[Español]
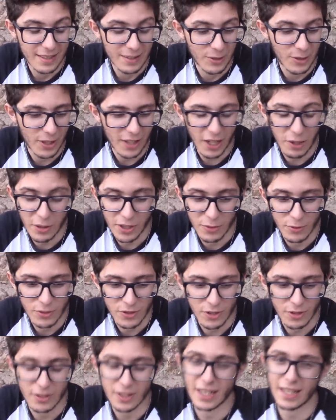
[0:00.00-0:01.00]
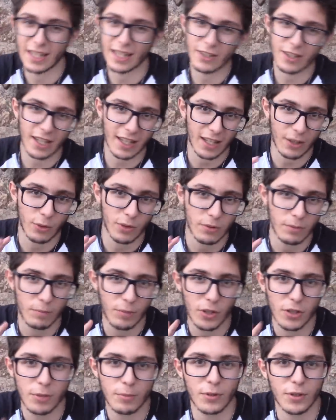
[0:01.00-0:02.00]
No recuerdo mucho, creo que recuerdo un
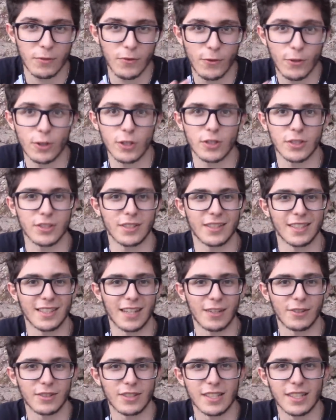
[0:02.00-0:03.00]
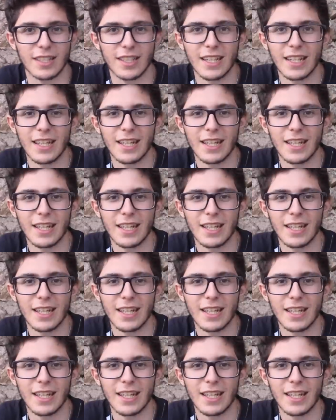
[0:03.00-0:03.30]
poco por fotos esa noche.